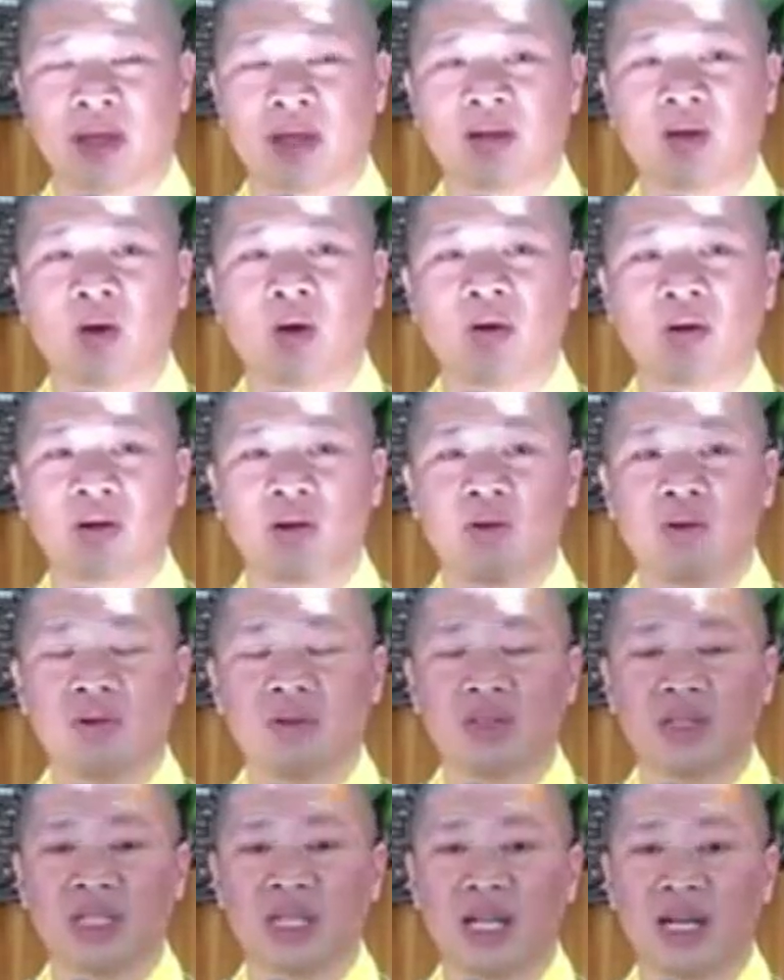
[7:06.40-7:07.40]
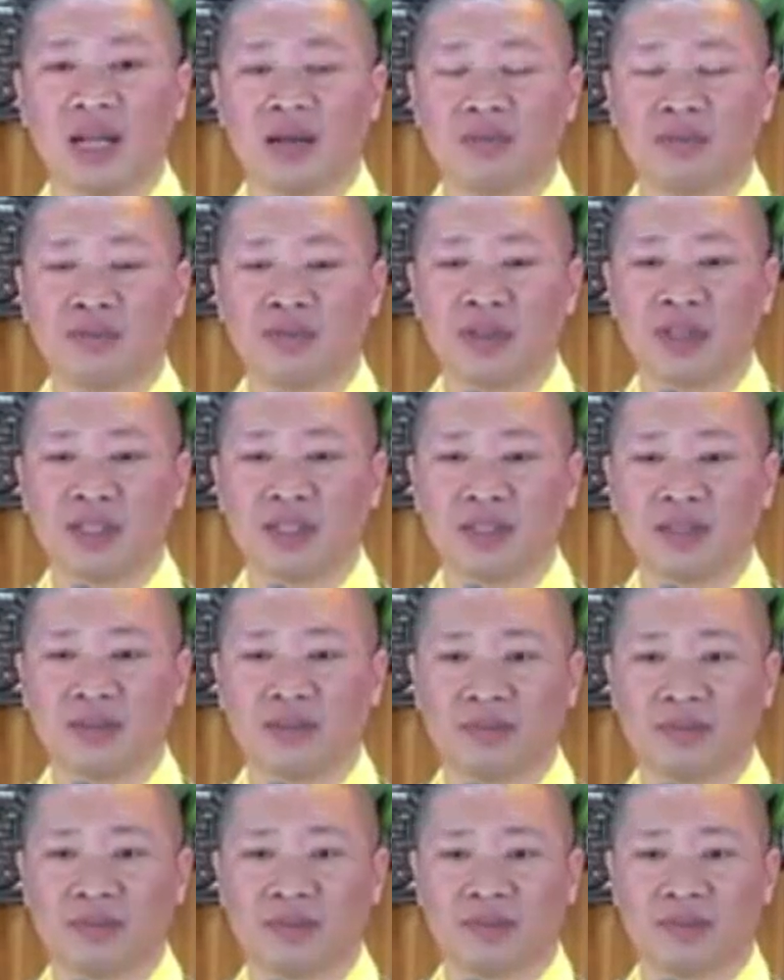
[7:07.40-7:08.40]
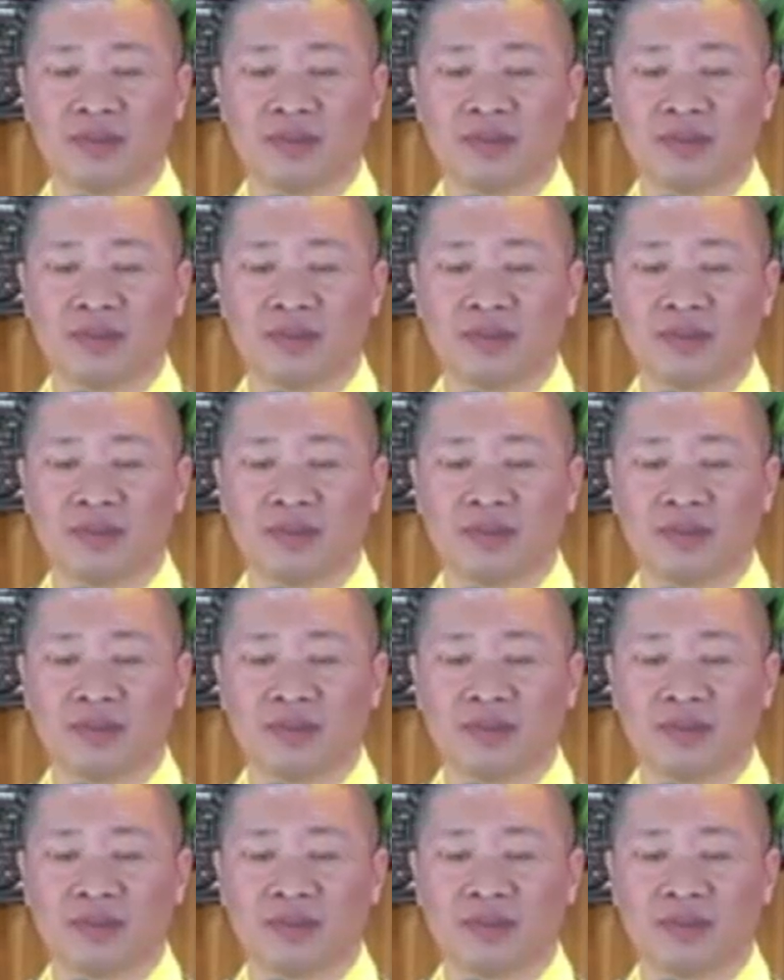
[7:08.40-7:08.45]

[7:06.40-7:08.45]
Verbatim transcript: Mẹ còn đâu nữa để làm phiền.